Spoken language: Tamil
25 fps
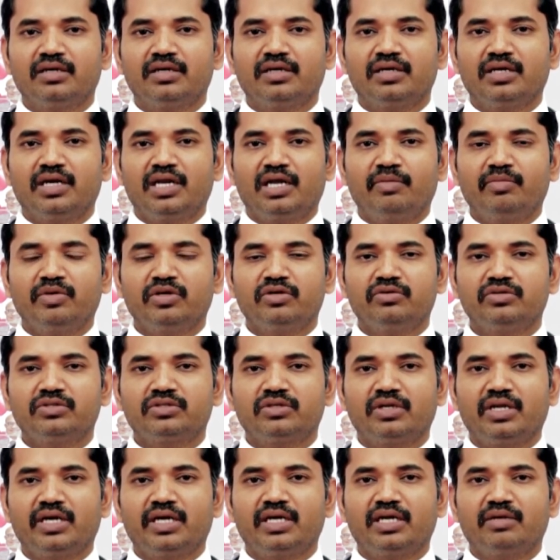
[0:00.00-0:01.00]
நம்ம
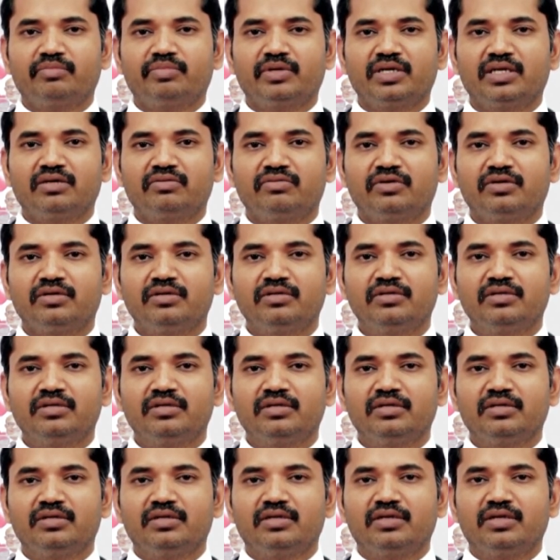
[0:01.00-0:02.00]
யூஸ்வலாக என்ன பண்ணிடுவோம்
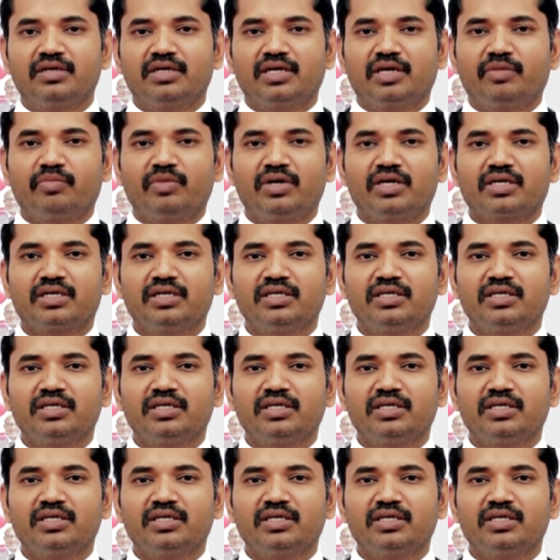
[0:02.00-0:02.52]
நம்மளுக்கு